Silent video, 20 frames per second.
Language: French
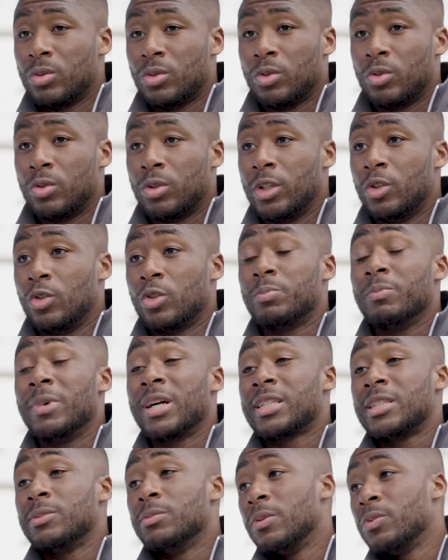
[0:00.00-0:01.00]
donner notre
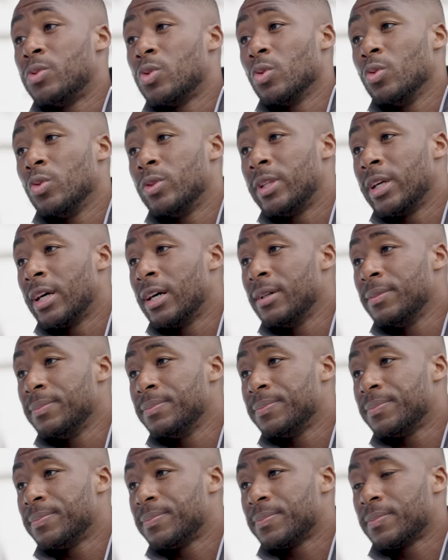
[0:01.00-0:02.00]
maximum sur le terrain.
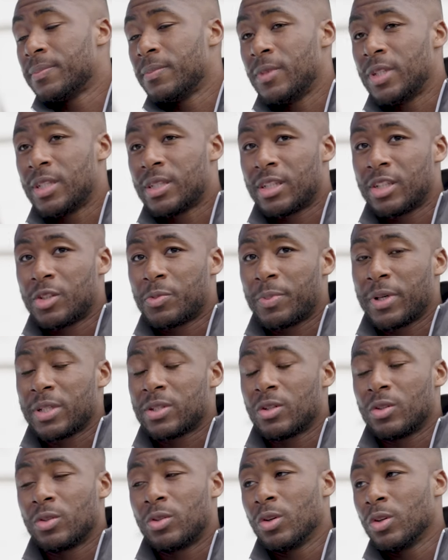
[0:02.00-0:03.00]
Mais ce qui se
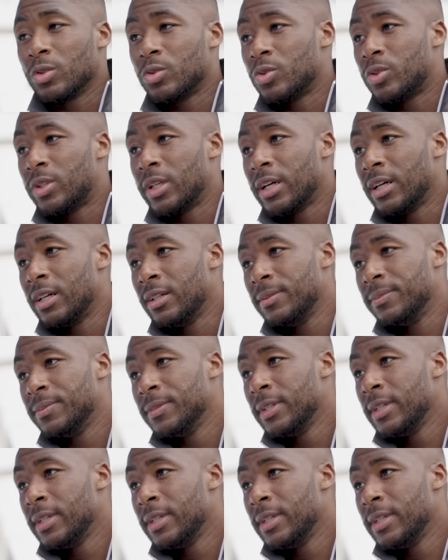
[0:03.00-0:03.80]
passe en dehors du terrain,